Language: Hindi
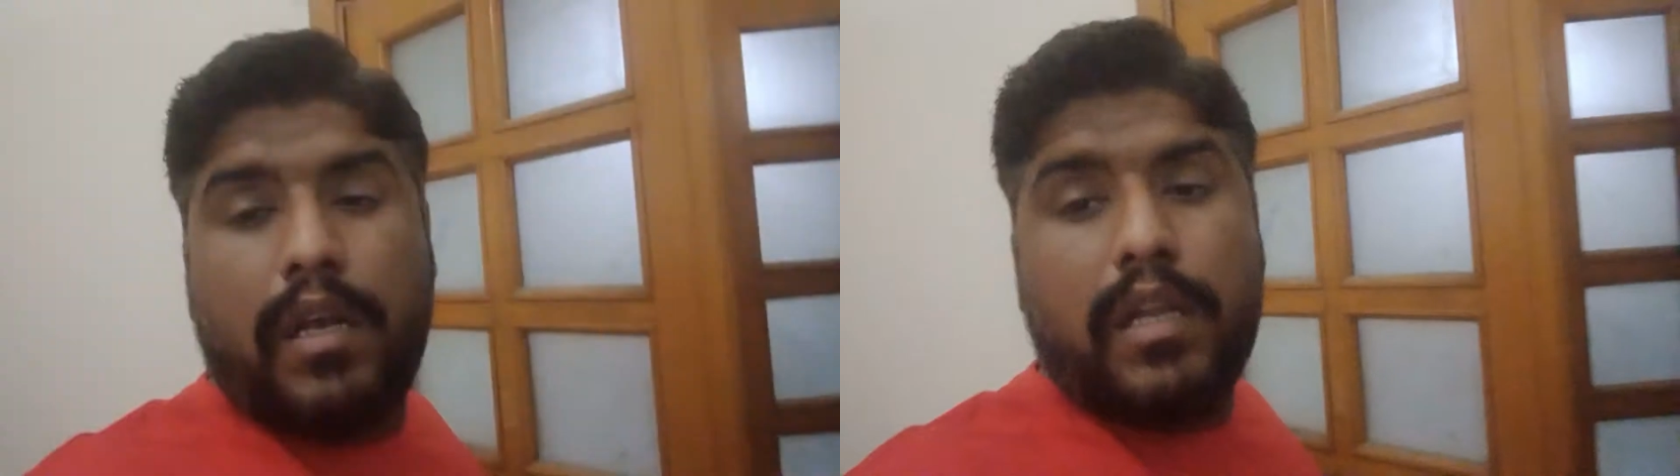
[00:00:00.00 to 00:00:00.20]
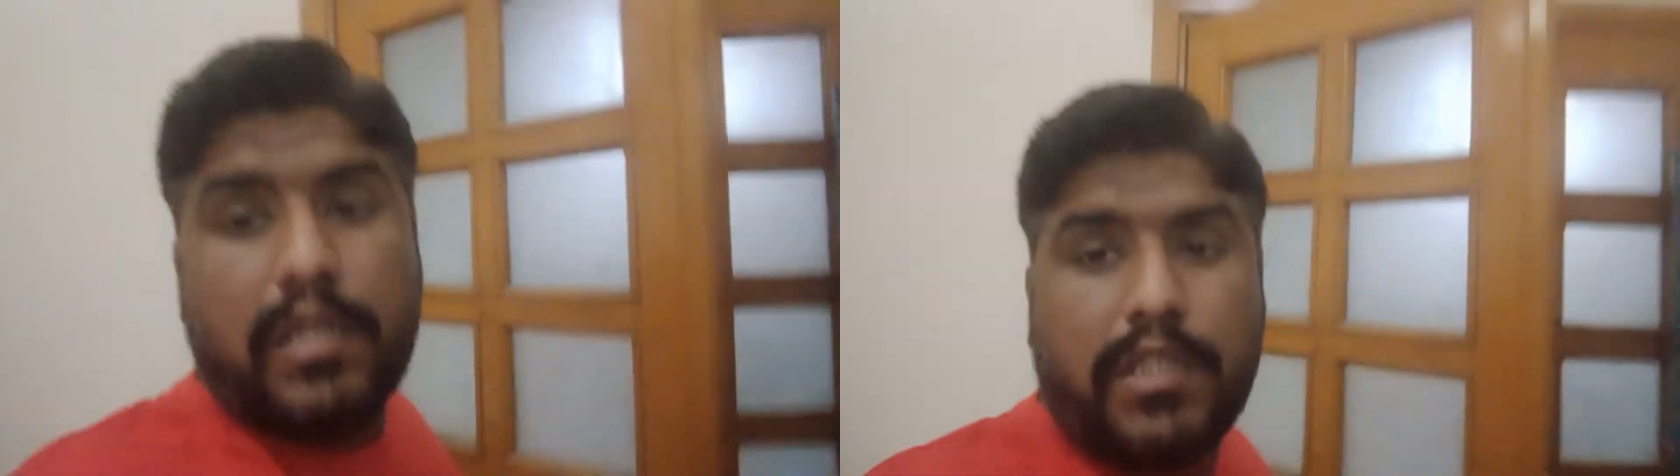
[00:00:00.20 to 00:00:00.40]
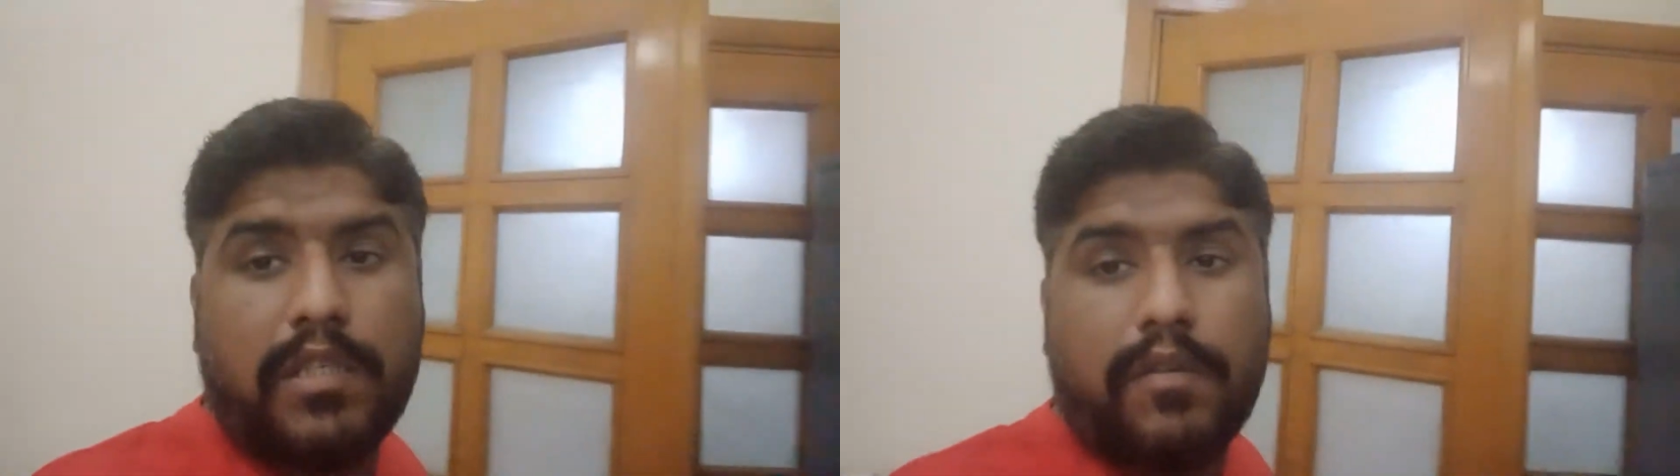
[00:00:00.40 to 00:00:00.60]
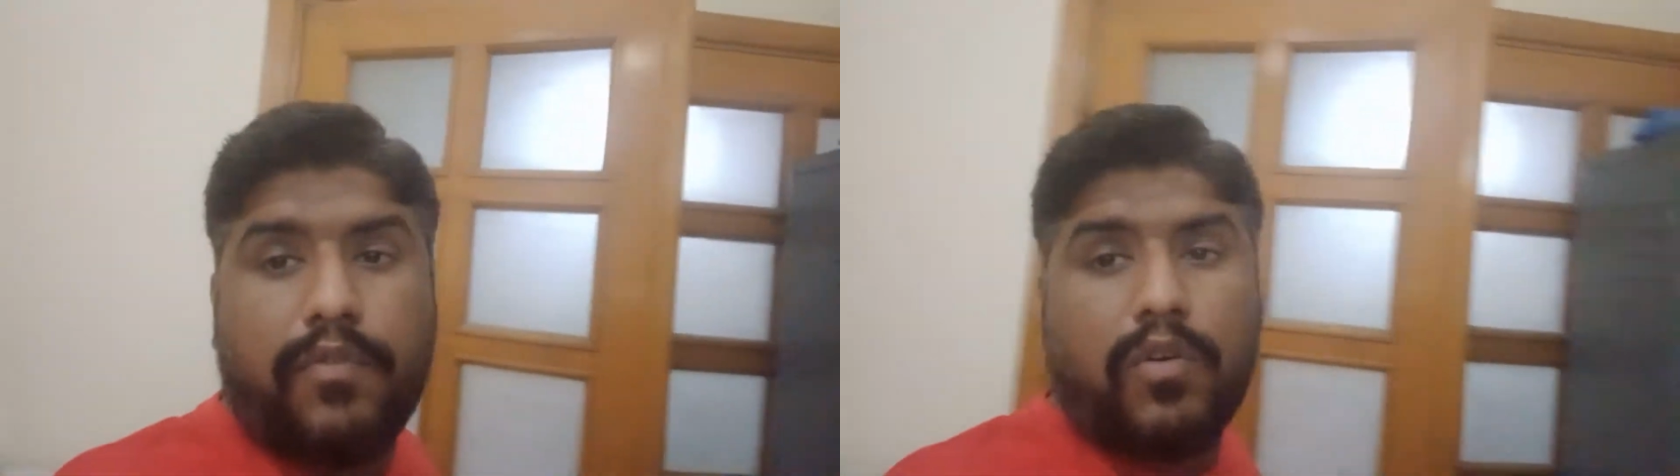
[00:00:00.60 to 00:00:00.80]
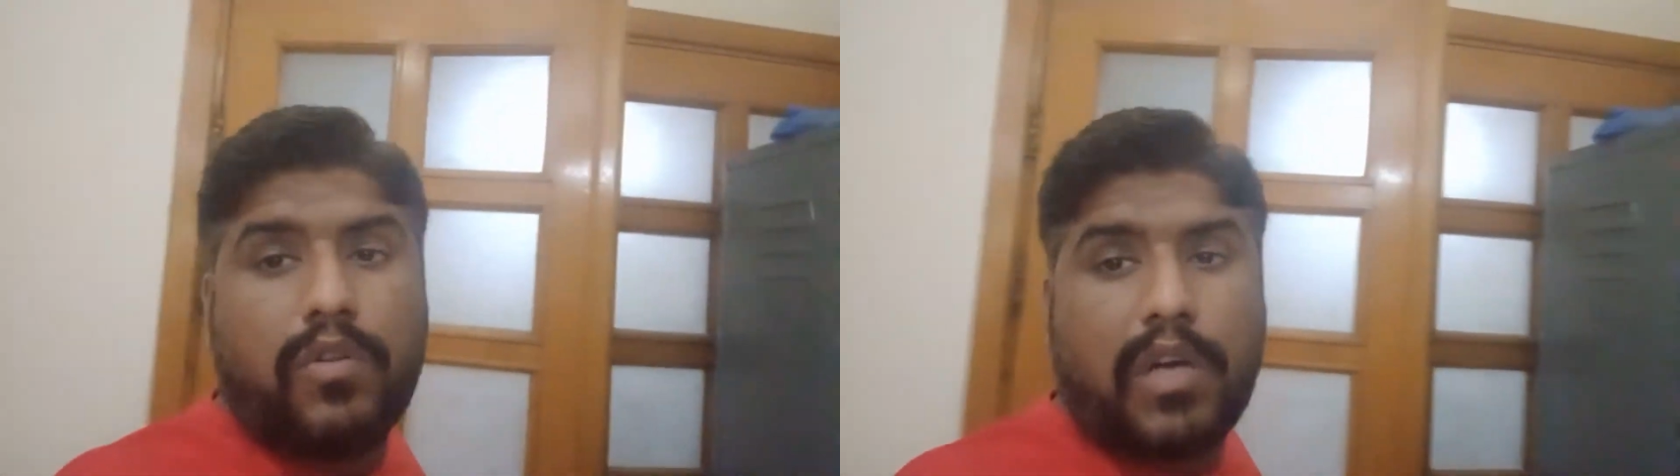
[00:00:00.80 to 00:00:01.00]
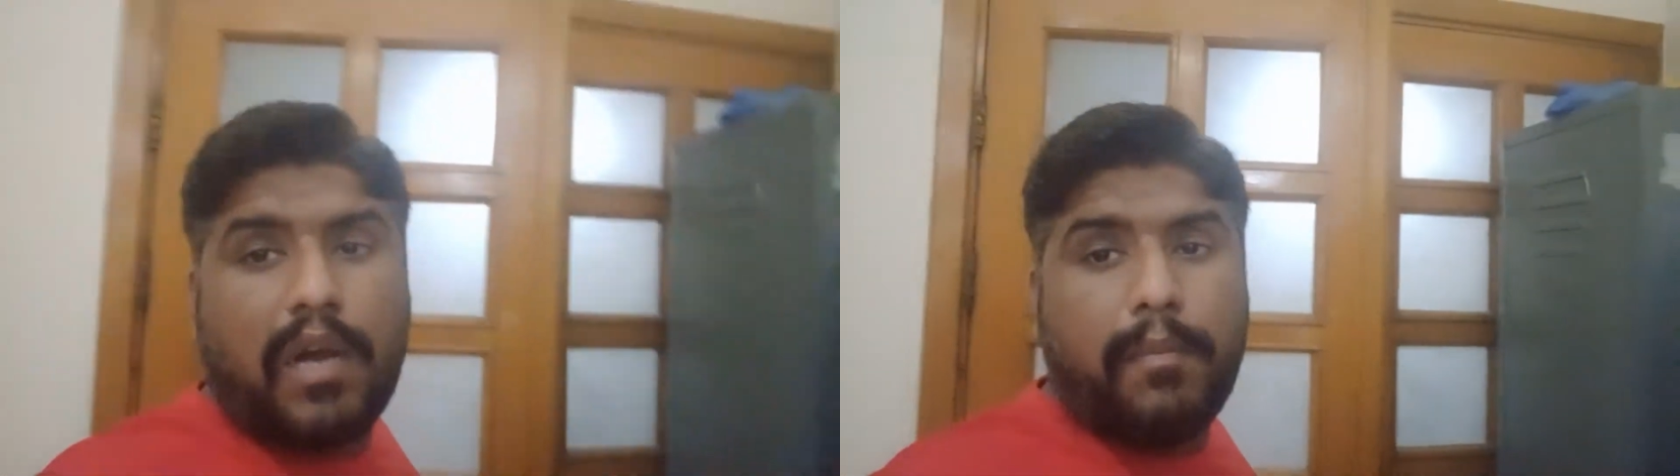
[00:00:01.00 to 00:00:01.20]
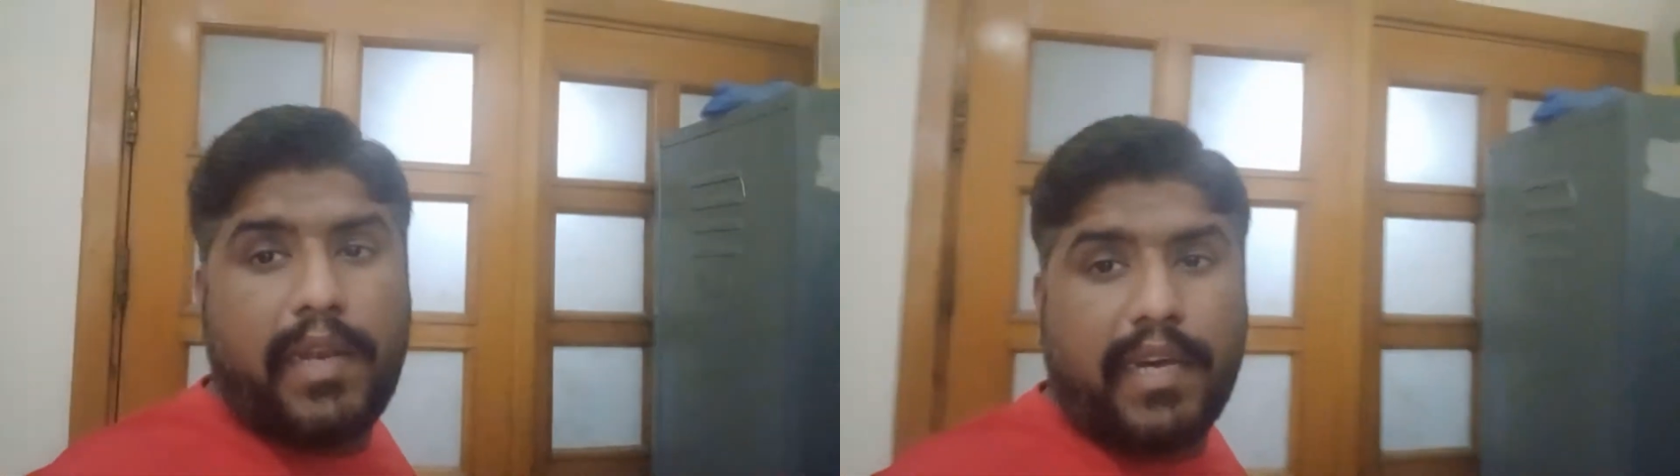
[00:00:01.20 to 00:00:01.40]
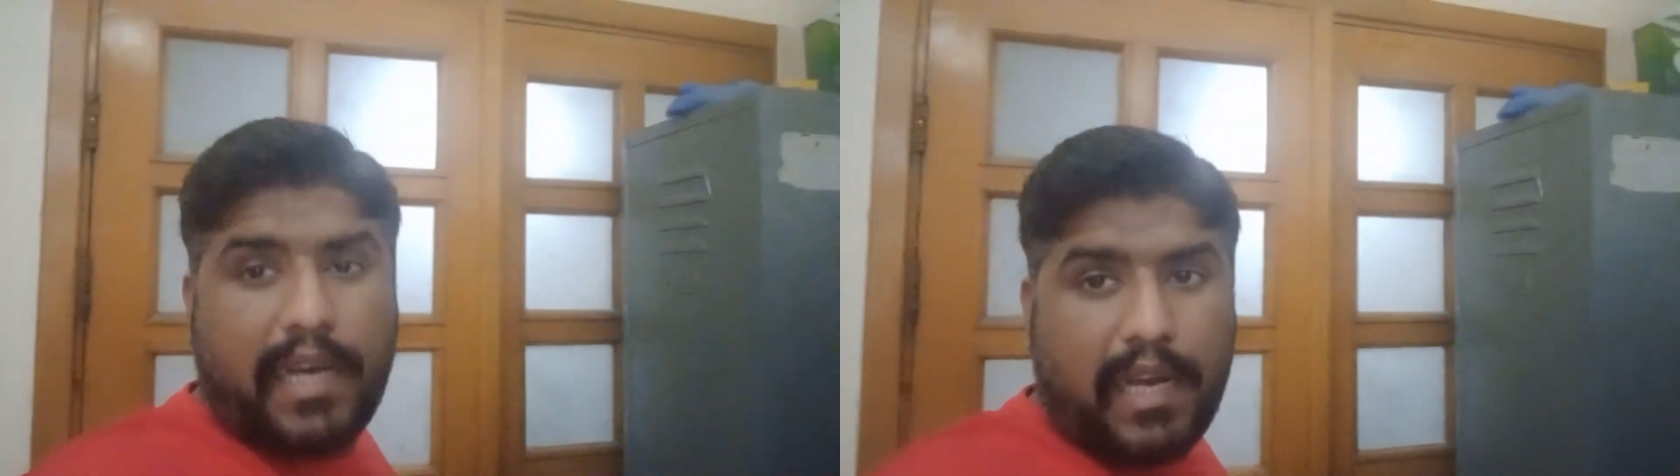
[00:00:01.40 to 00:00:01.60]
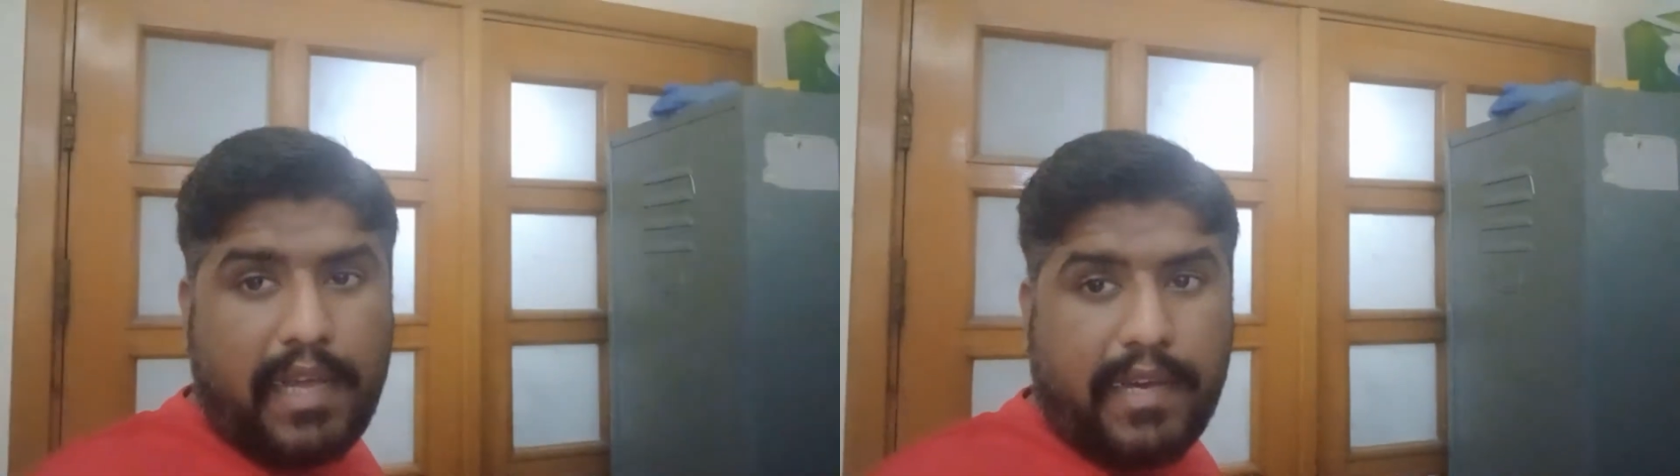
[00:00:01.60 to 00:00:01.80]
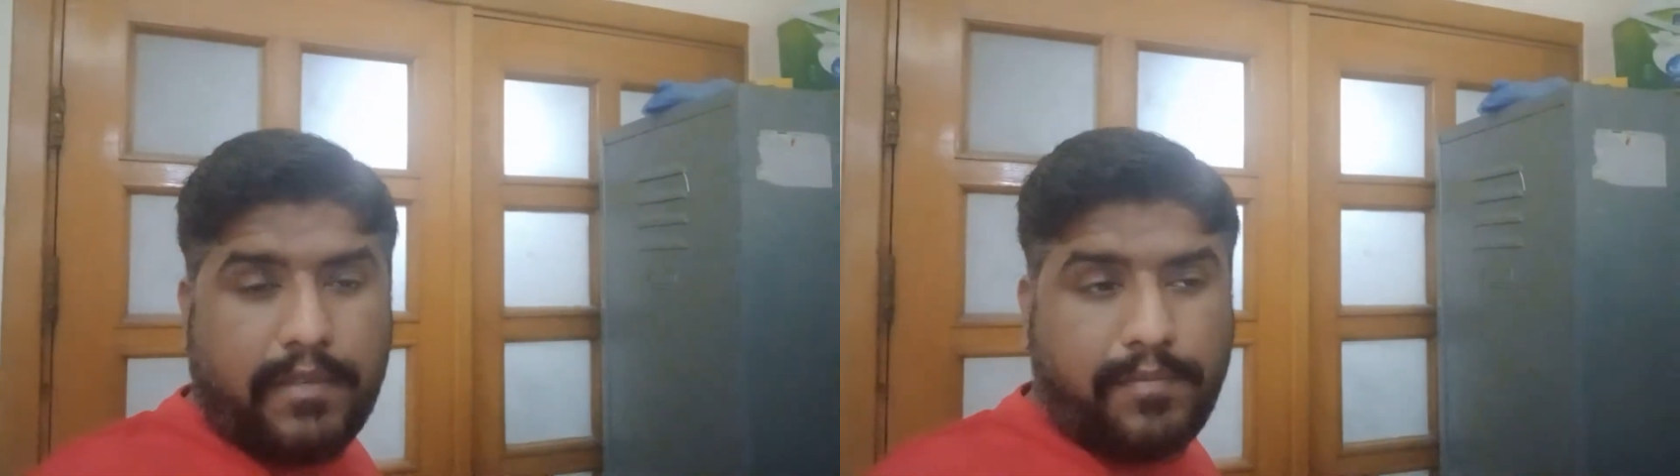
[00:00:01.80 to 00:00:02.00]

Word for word: ले जी वो तो काम मैंने कर लिया